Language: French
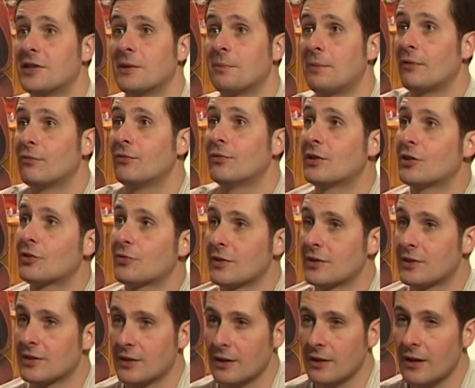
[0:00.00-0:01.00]
c'est pas vous qui
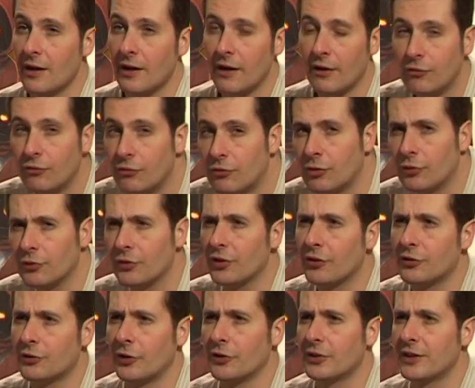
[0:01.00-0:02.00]
choisissez, vous
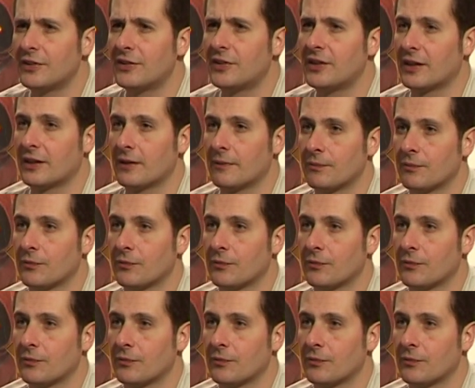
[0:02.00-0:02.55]
tentez de tirer.